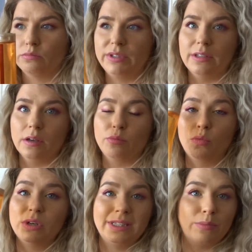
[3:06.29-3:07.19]
Puis pour
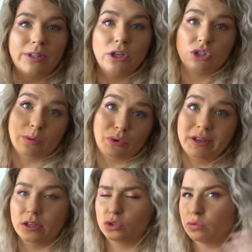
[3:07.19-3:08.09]
moi, c'est important un
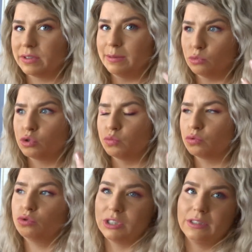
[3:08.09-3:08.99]
shampoing que je trouve qui mousse
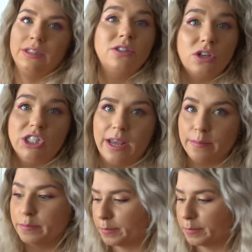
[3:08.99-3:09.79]
beaucoup. C'est ce que j'aime.